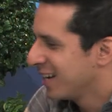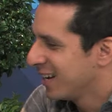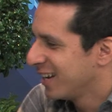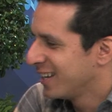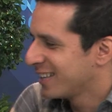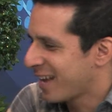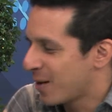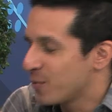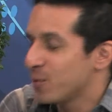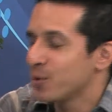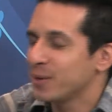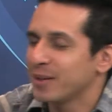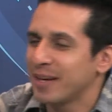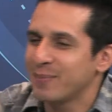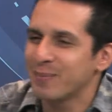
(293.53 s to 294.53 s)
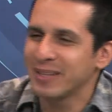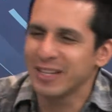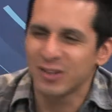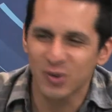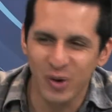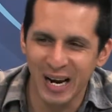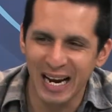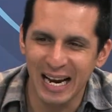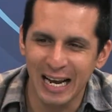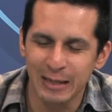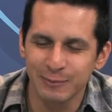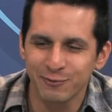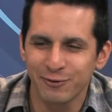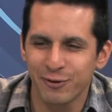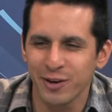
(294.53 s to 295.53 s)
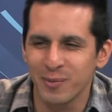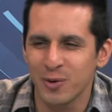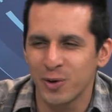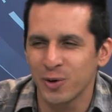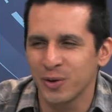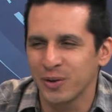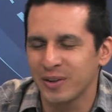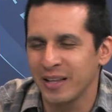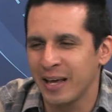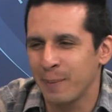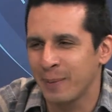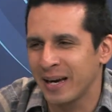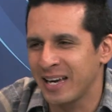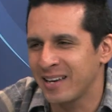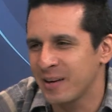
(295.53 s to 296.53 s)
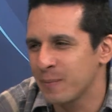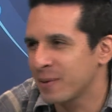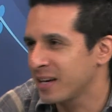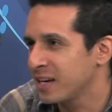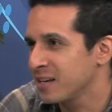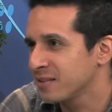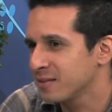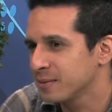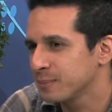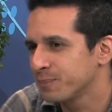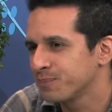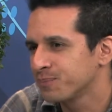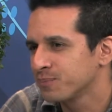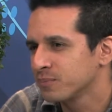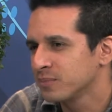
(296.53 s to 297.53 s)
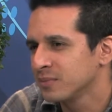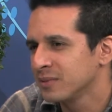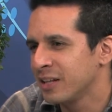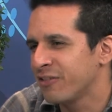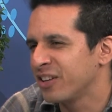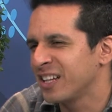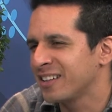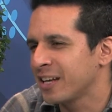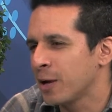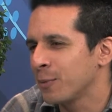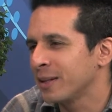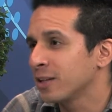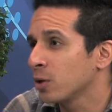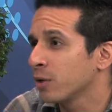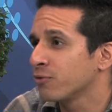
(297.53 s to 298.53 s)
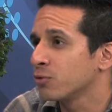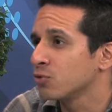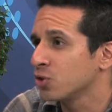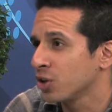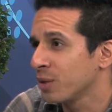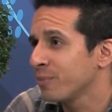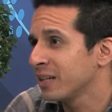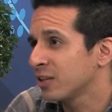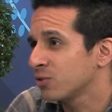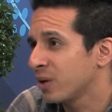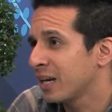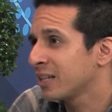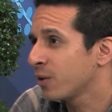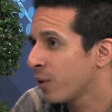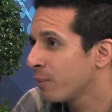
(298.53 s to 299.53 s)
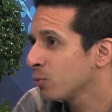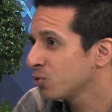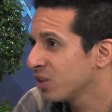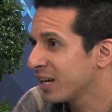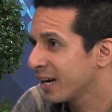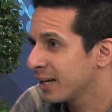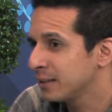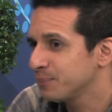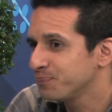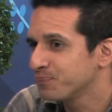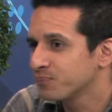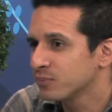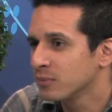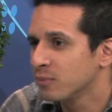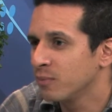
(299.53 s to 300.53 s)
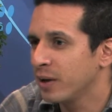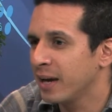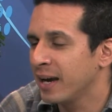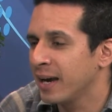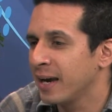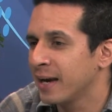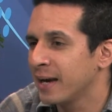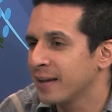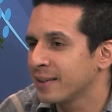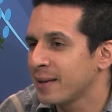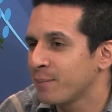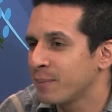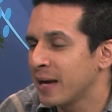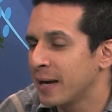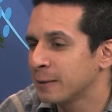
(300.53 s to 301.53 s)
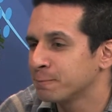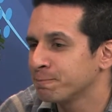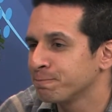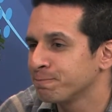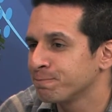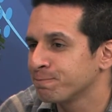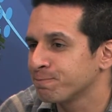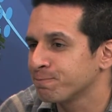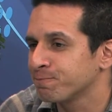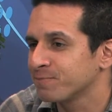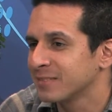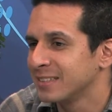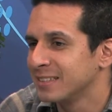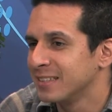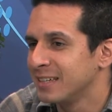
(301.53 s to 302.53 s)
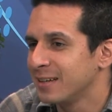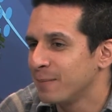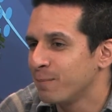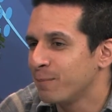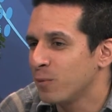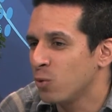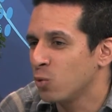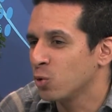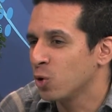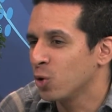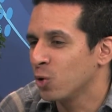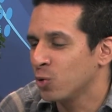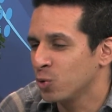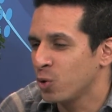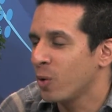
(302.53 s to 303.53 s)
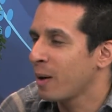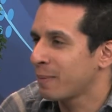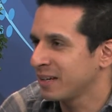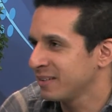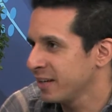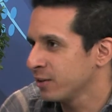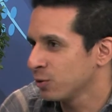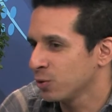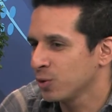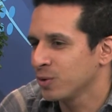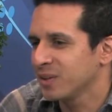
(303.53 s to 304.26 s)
Estábamos en Venezuela, fuimos de país en país. Definitivamente lo que funciona en Venezuela a nivel musical, eh, también uno, va aprendiendo, ¿no?